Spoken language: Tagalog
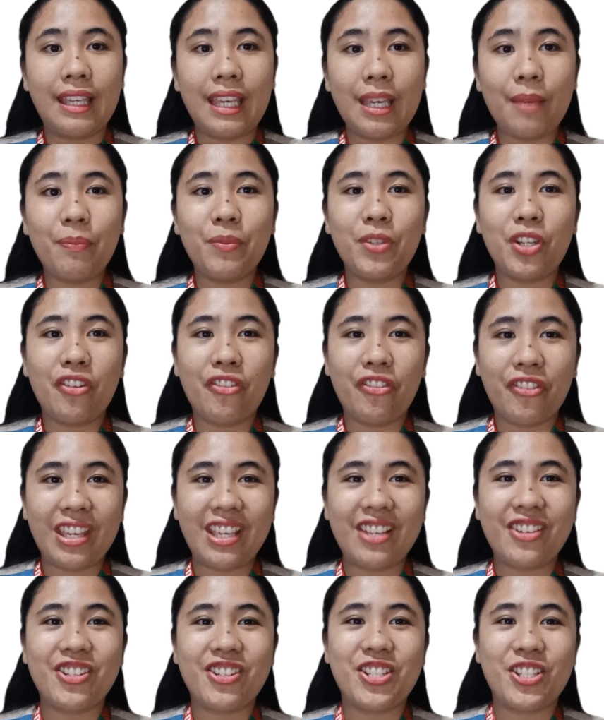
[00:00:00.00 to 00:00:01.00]
Keep your
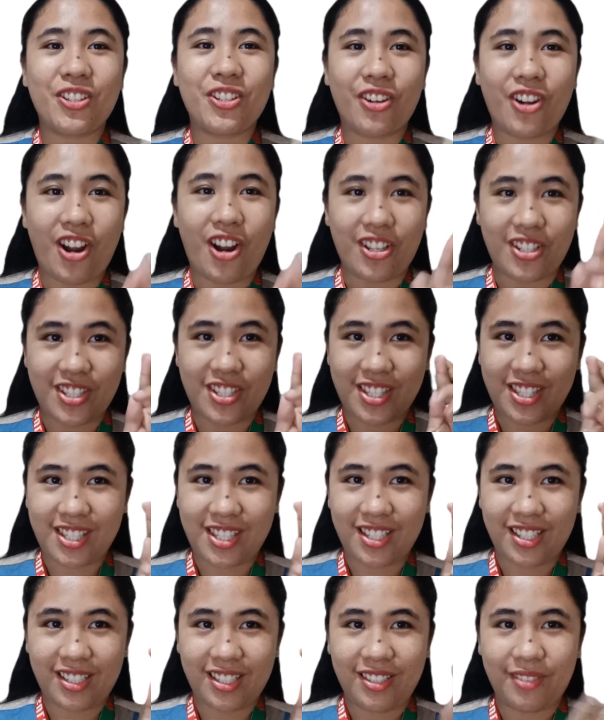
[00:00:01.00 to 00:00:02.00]
fingers
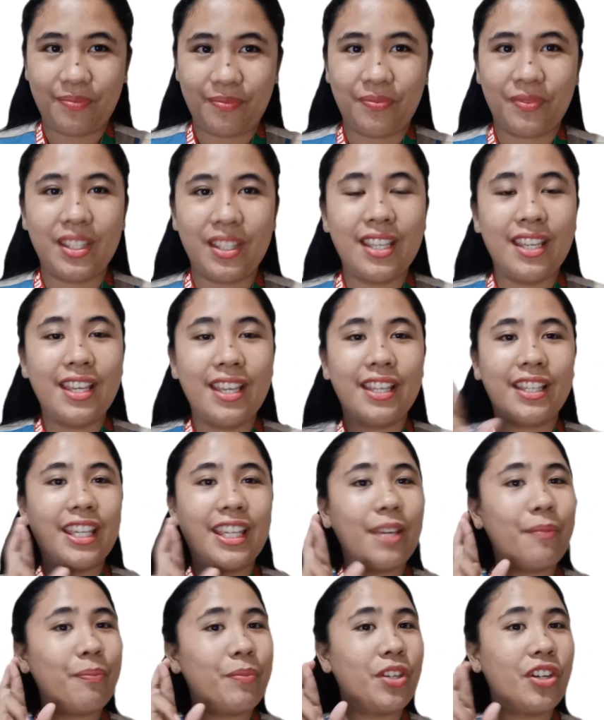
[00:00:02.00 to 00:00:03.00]
crossed.
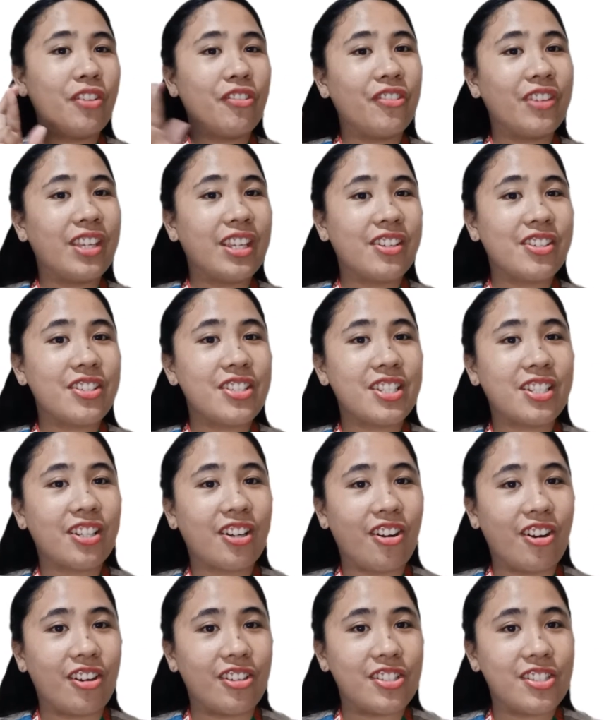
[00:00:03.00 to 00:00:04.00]
Keep your fingers
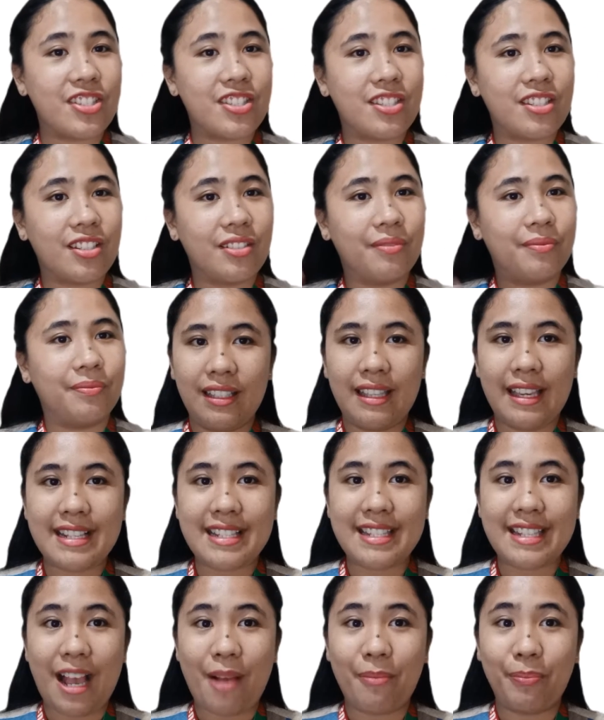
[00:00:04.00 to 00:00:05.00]
crossed.
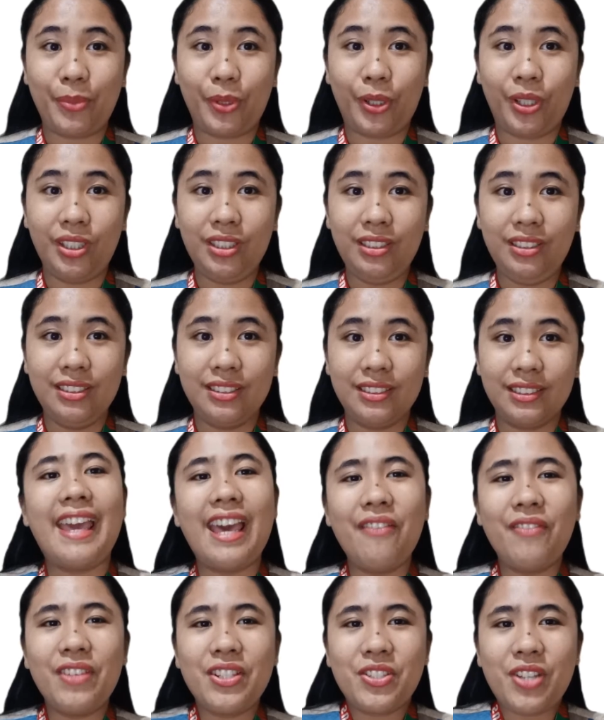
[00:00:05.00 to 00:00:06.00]
Example, I
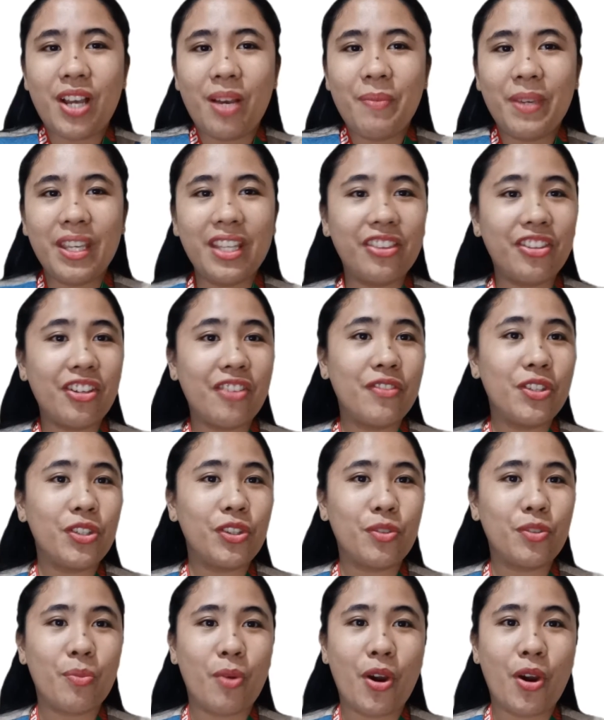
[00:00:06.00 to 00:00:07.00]
have a job
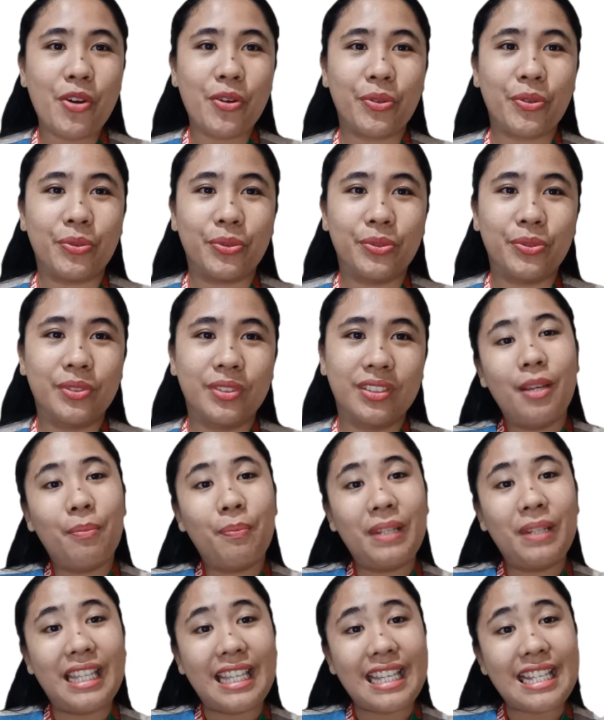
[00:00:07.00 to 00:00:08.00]
interview tomorrow.
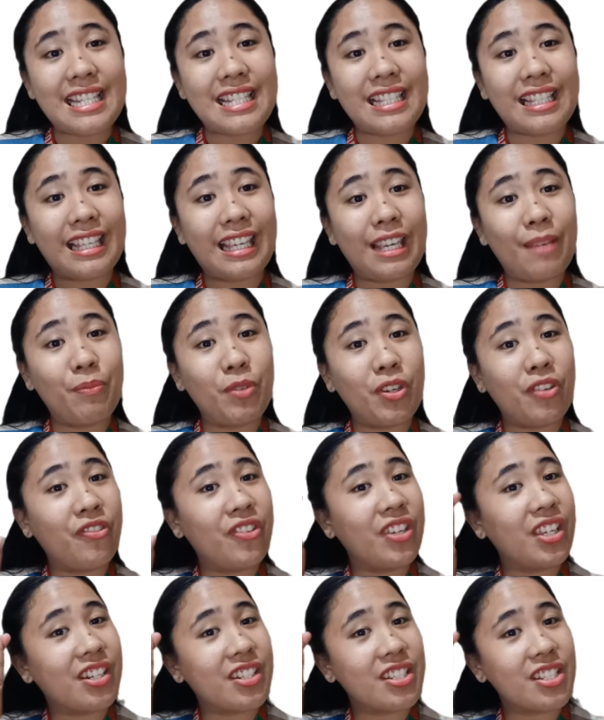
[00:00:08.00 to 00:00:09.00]
Please keep your
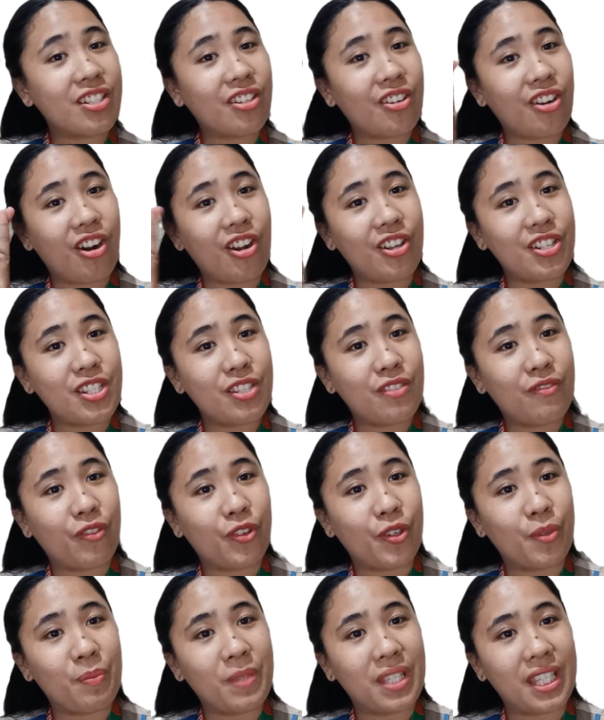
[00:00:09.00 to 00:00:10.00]
fingers crossed
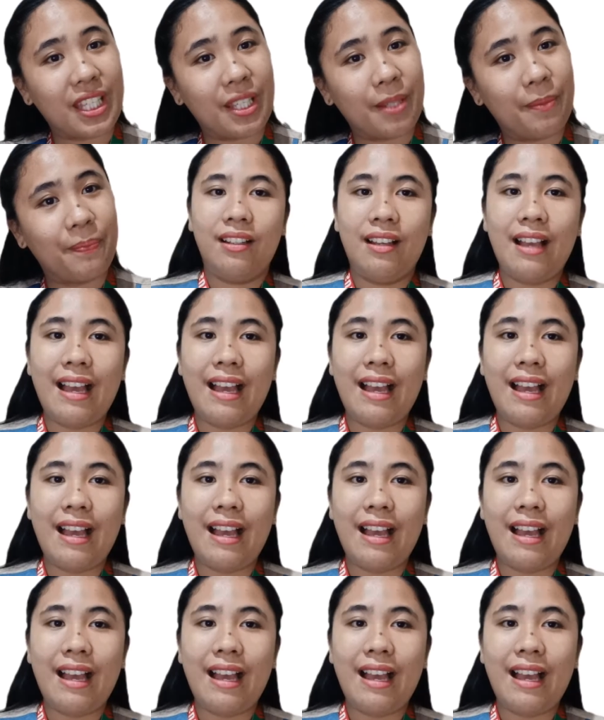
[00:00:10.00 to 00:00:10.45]
for me.